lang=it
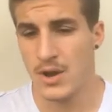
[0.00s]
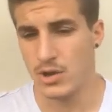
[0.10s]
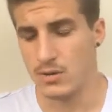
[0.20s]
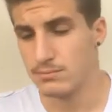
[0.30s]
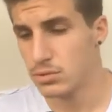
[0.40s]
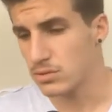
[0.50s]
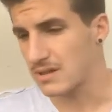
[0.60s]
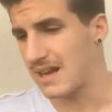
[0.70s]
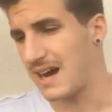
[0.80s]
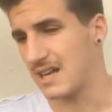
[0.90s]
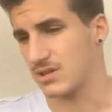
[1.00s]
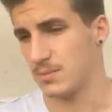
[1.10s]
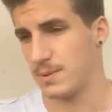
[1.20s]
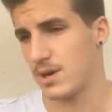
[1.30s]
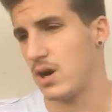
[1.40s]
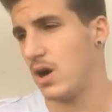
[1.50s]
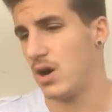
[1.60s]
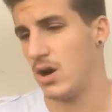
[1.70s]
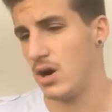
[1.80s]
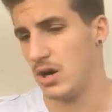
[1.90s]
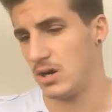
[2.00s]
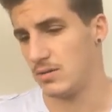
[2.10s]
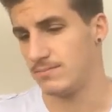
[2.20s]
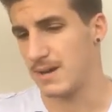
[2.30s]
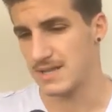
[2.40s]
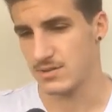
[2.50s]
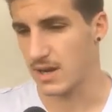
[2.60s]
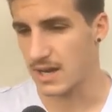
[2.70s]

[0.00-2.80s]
non buttato però mezzo